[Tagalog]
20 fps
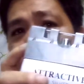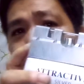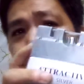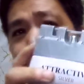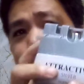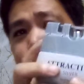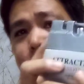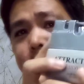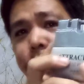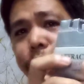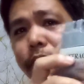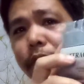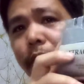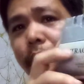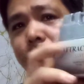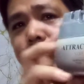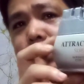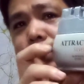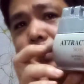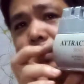po nito
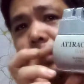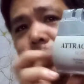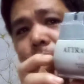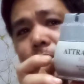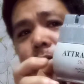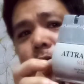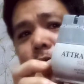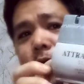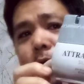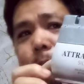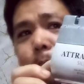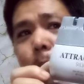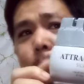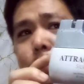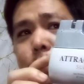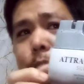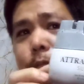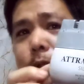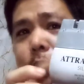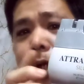guys,
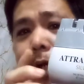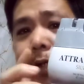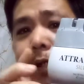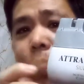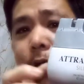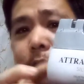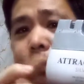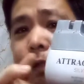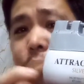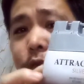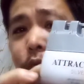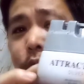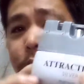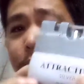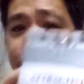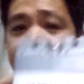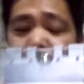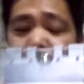ipamimigay natin to guys.